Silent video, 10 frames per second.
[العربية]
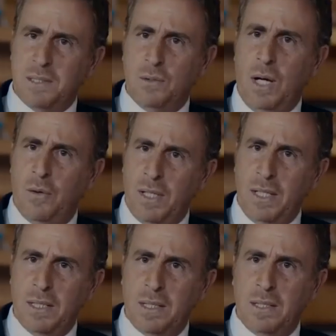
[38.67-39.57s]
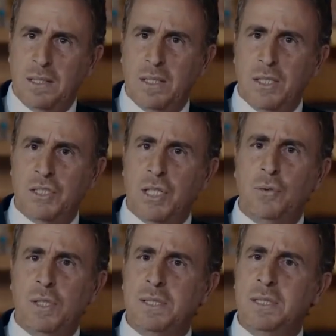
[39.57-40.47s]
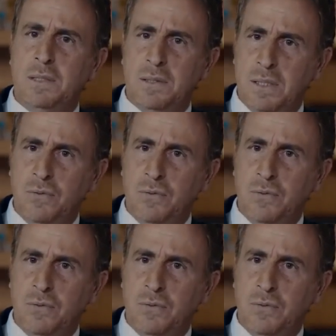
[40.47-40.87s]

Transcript: وحواليها الجو كتير نظيف